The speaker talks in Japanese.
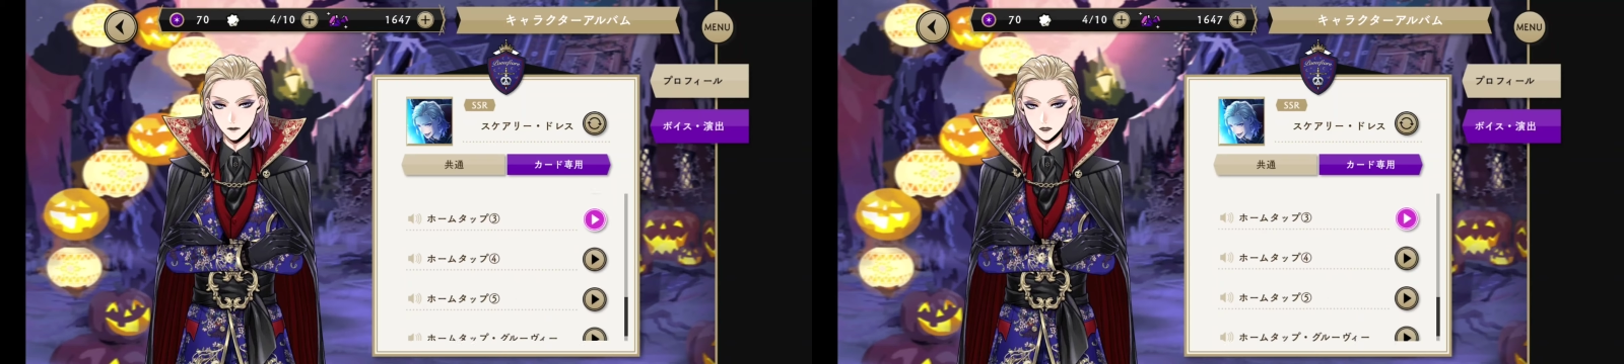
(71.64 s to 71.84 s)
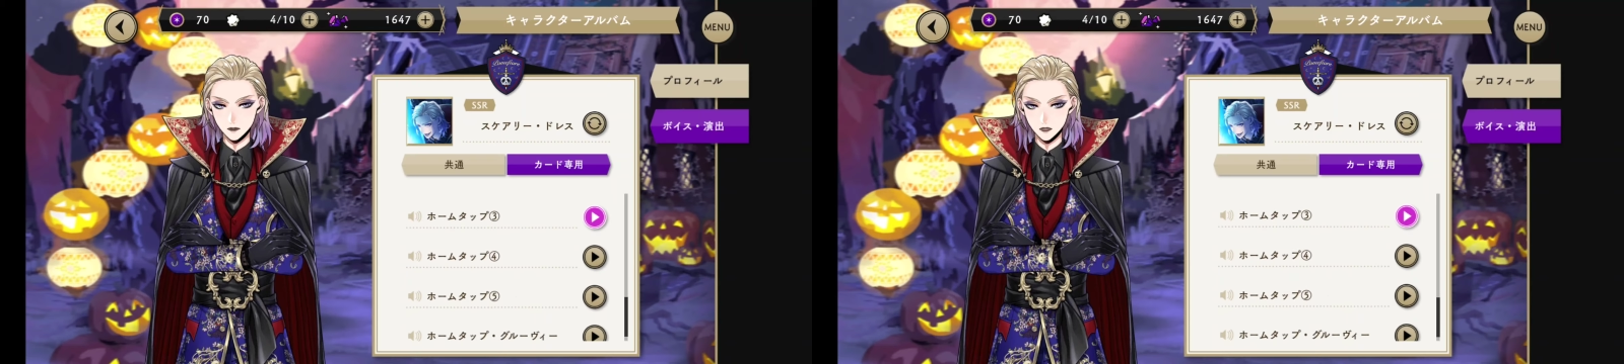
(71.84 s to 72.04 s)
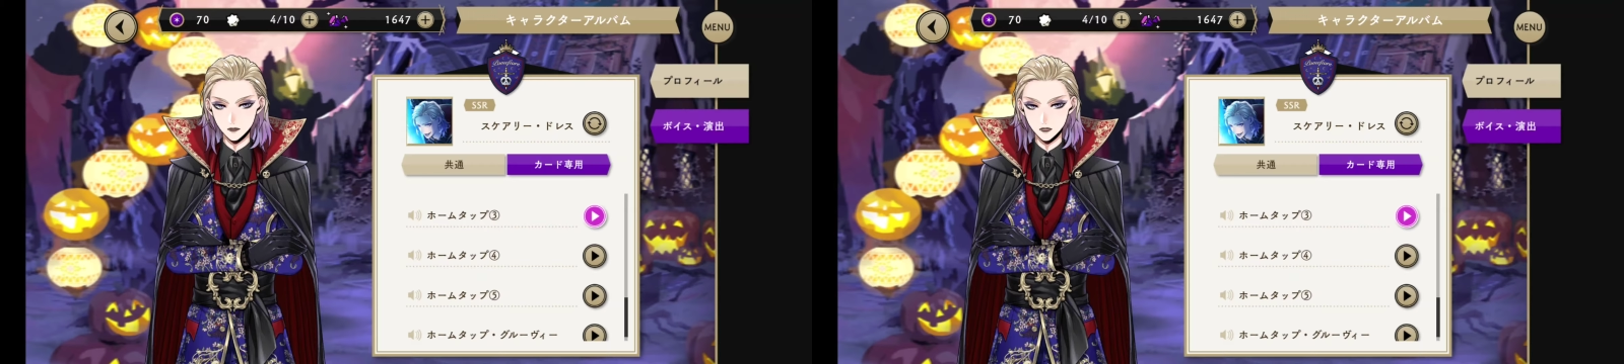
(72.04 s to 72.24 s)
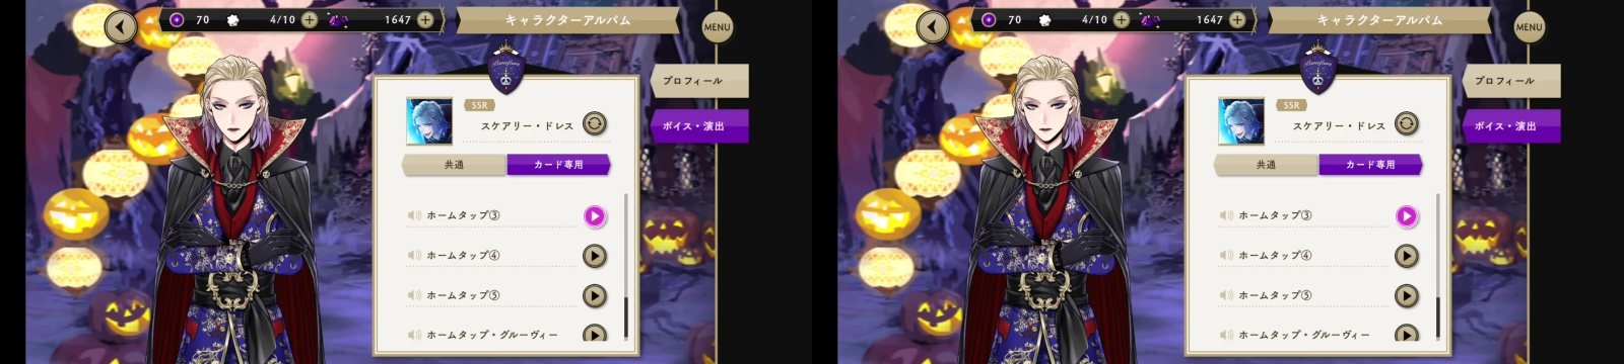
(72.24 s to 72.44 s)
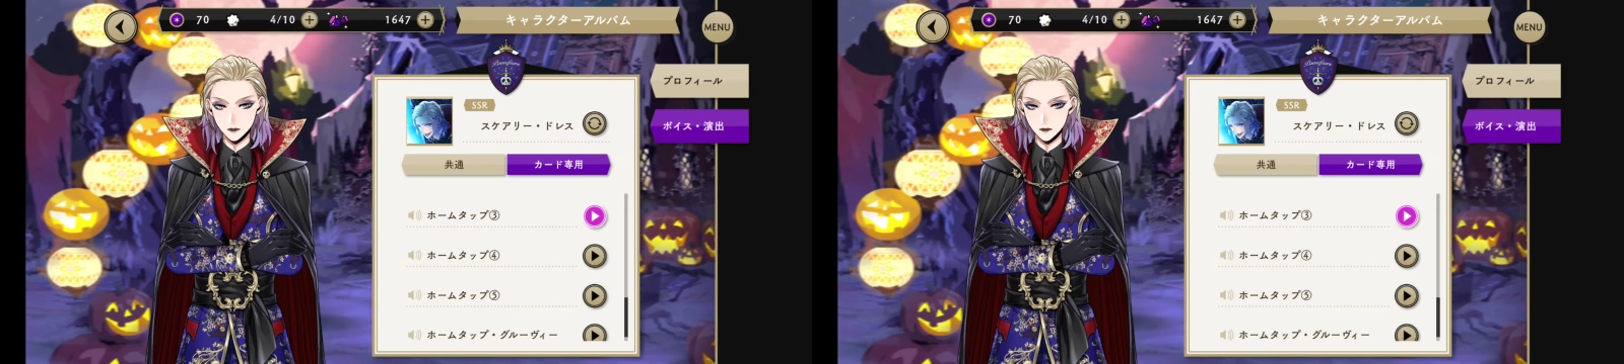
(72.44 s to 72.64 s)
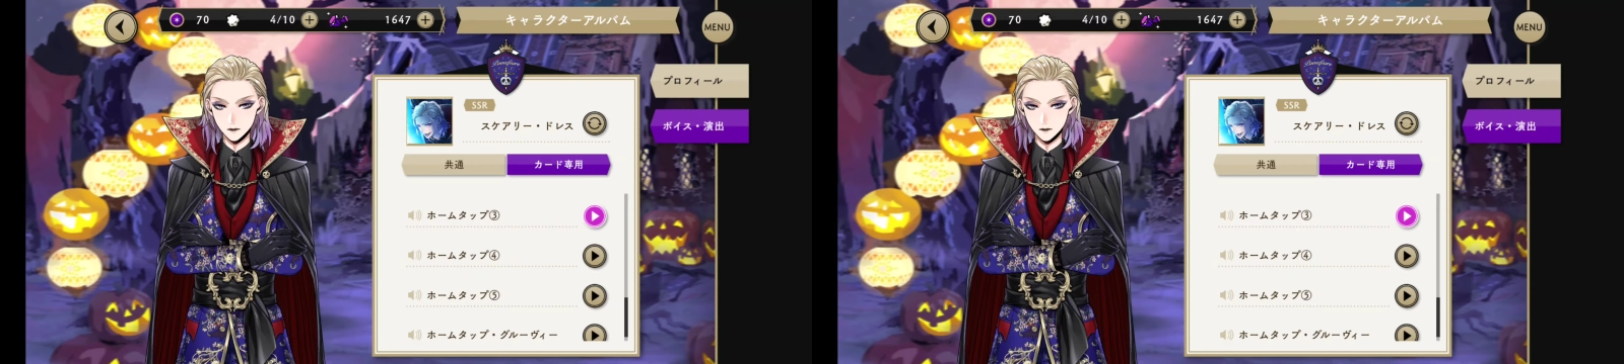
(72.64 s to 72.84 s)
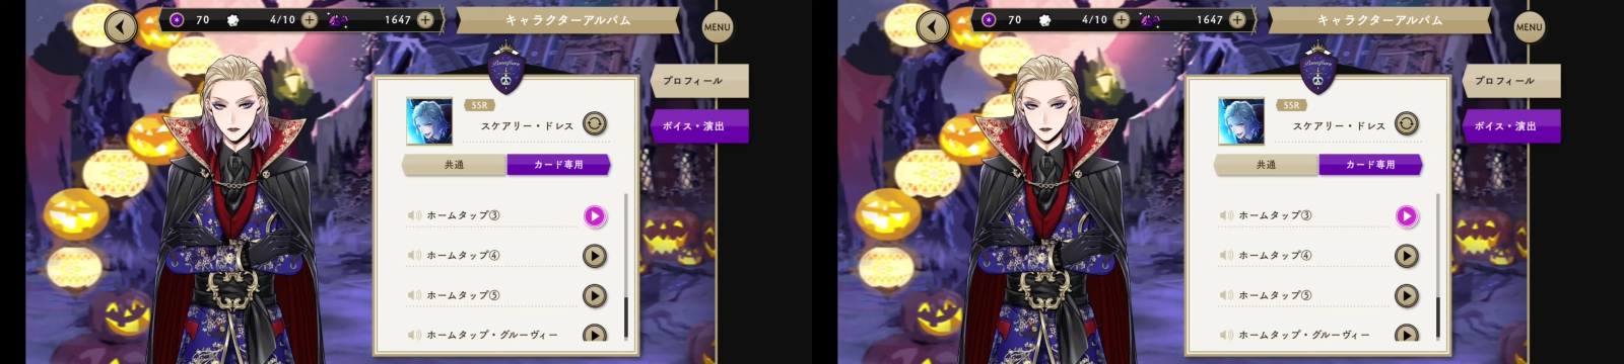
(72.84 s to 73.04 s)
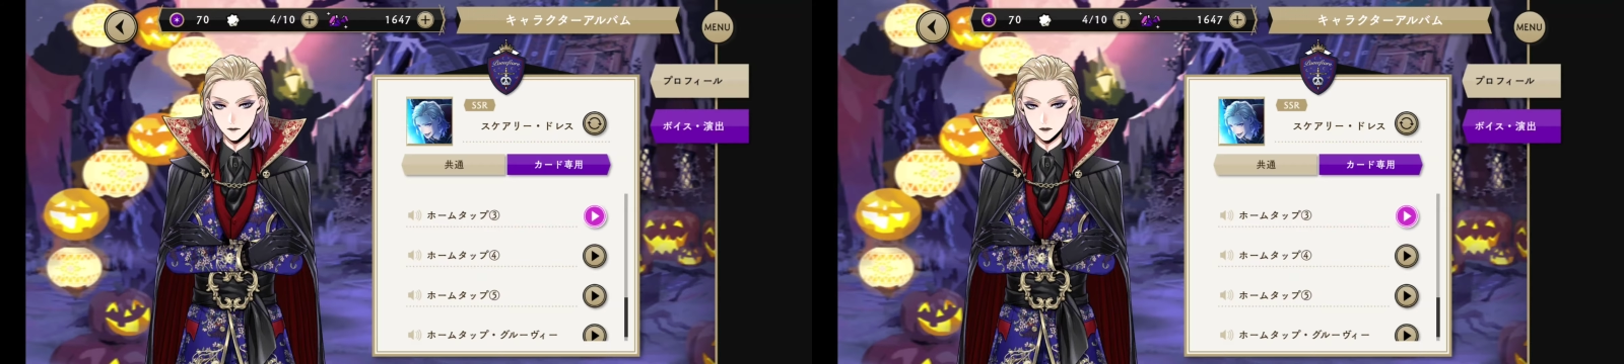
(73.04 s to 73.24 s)
潤いのある肌は
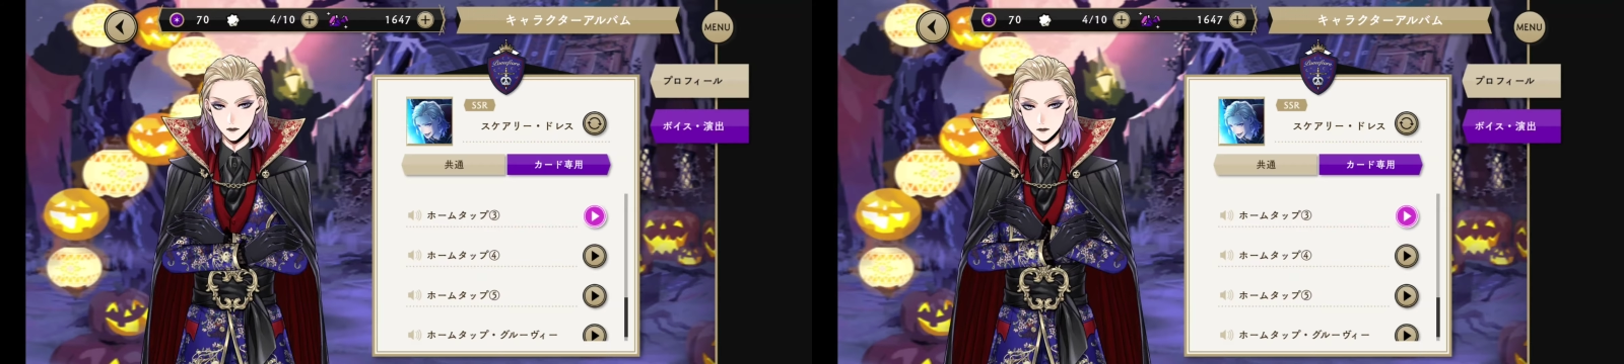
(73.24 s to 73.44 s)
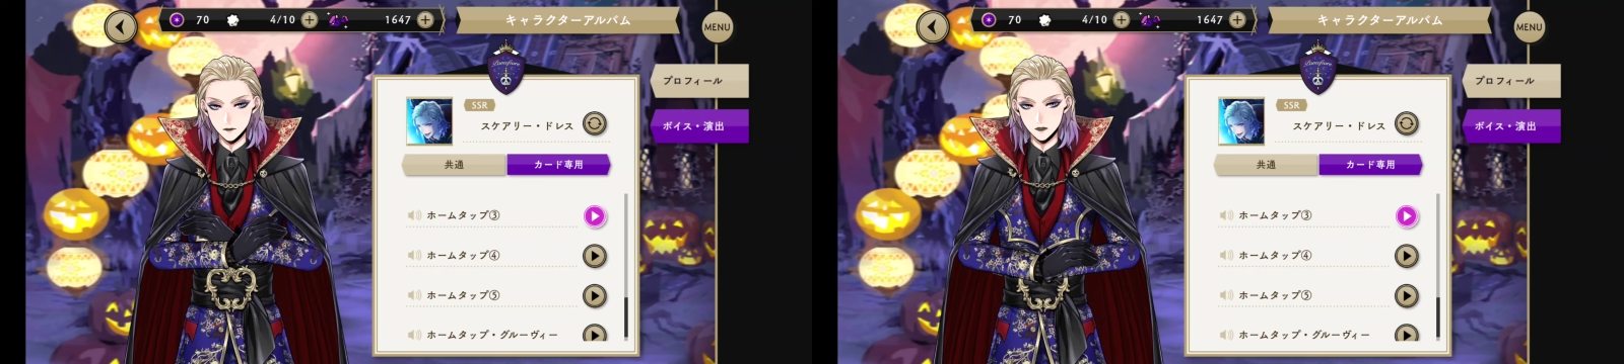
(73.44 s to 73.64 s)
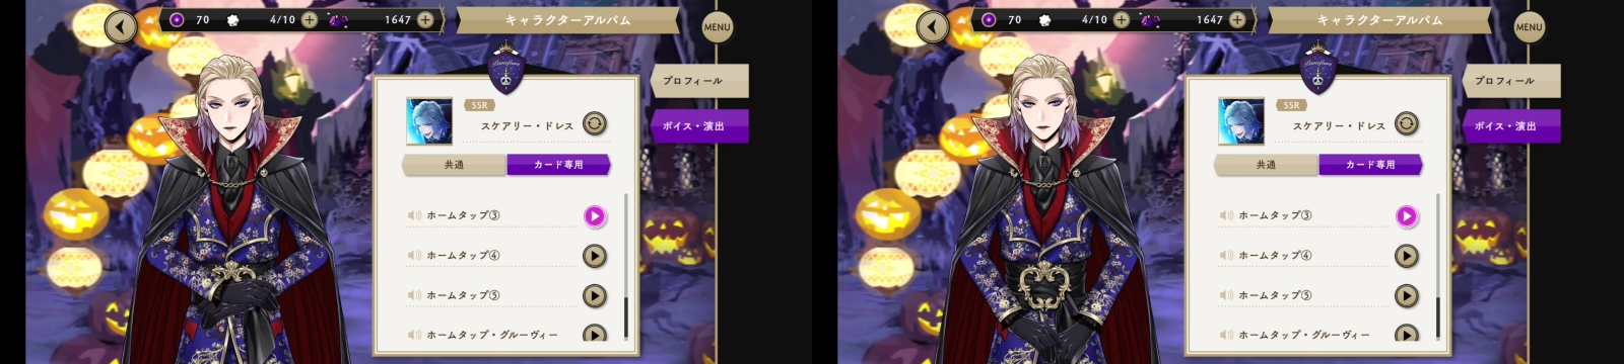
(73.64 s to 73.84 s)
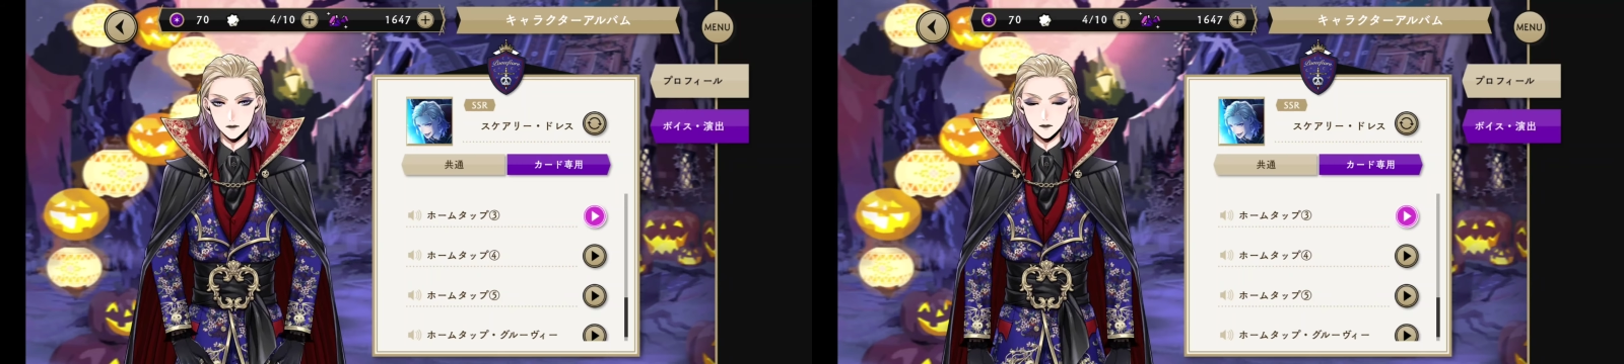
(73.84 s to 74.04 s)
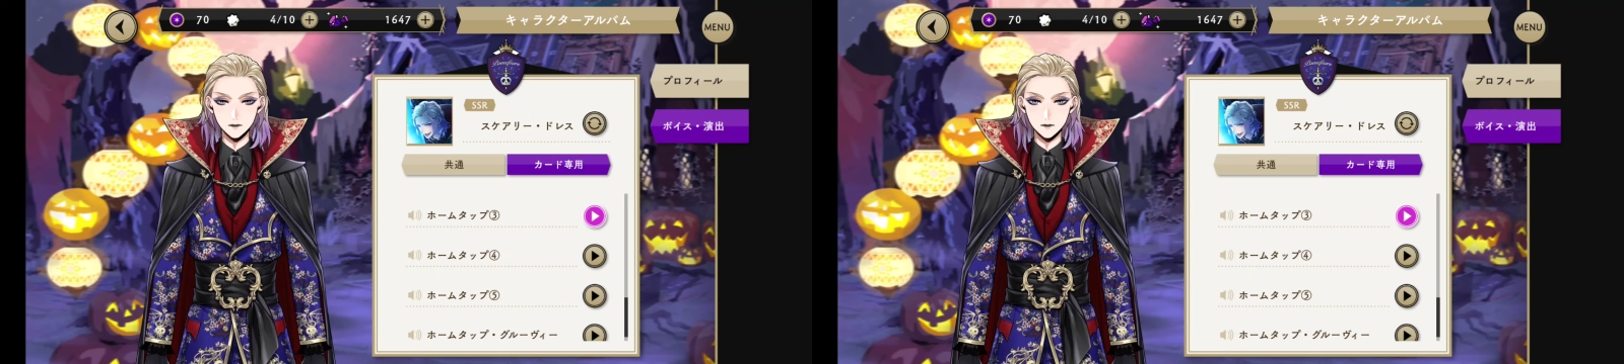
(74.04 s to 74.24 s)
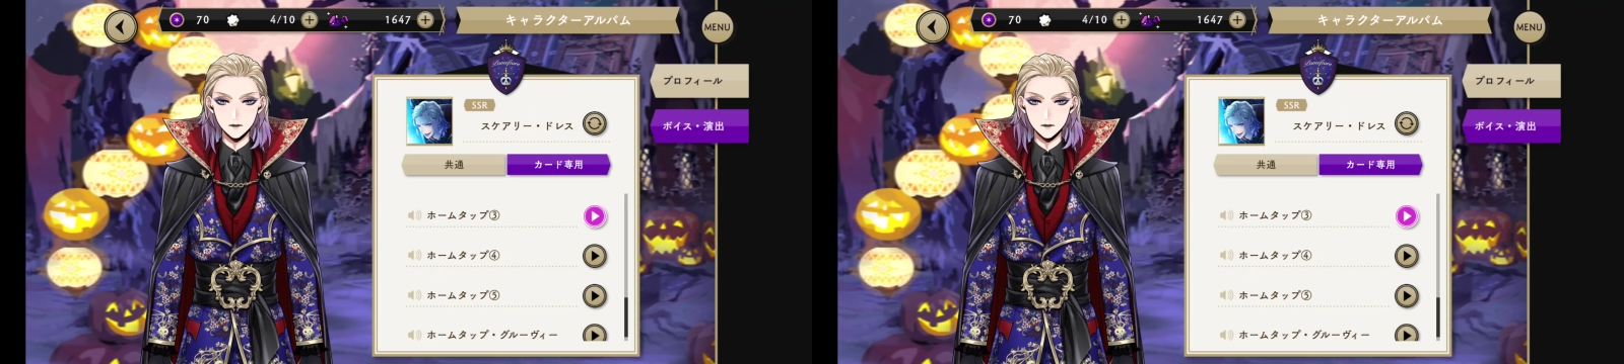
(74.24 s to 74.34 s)
メイクのりも抜群。